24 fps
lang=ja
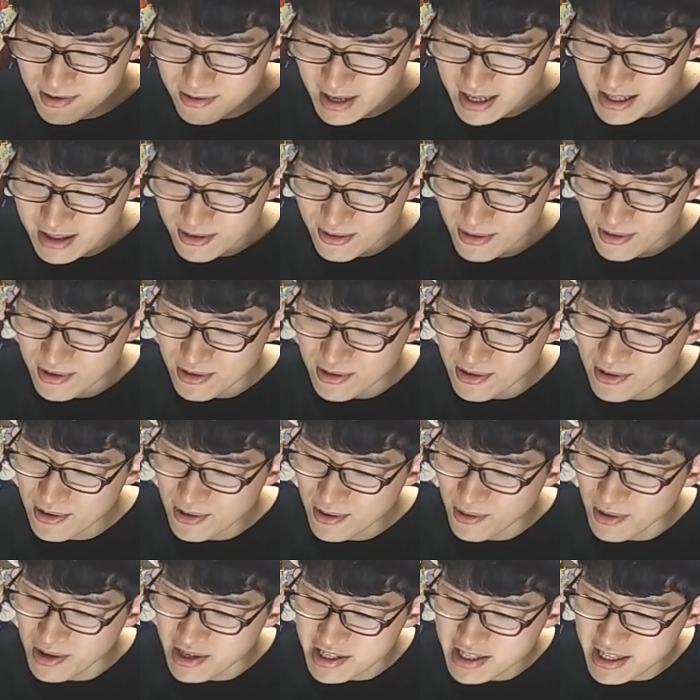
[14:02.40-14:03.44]
話という
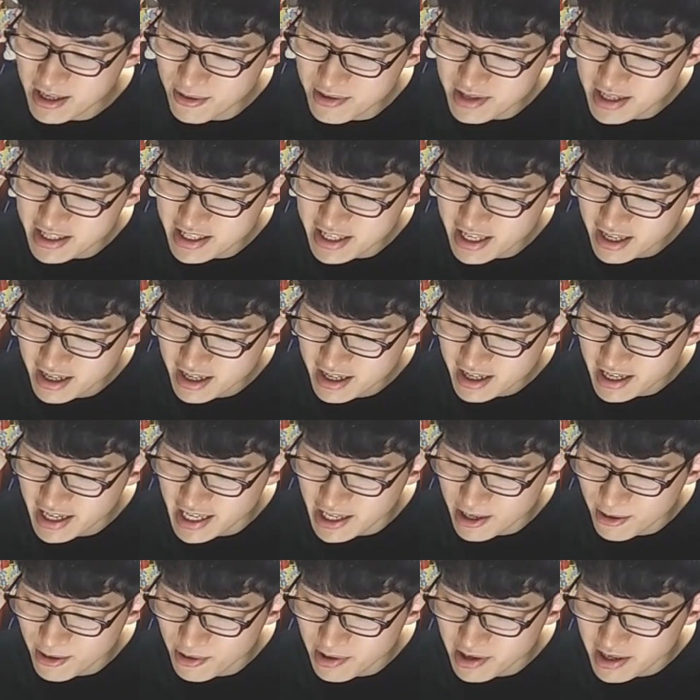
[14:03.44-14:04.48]
声ですね。こちら前
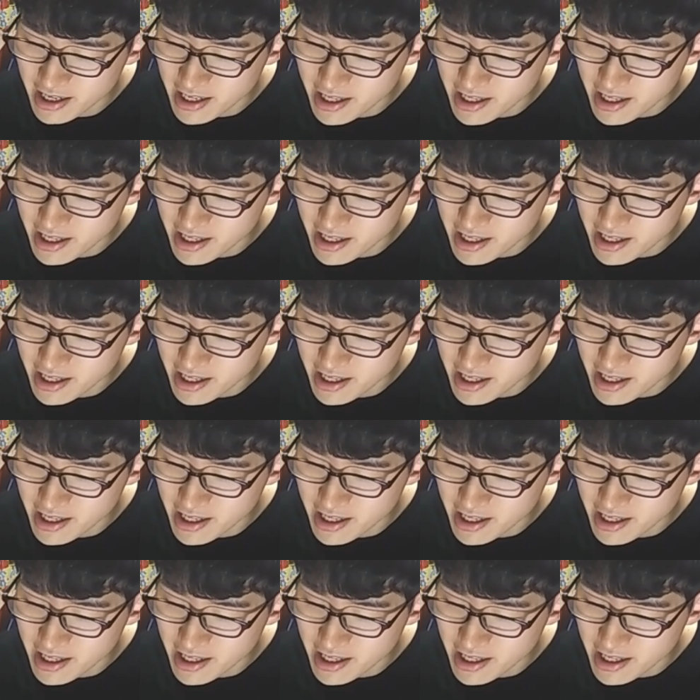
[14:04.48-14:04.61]
回5位か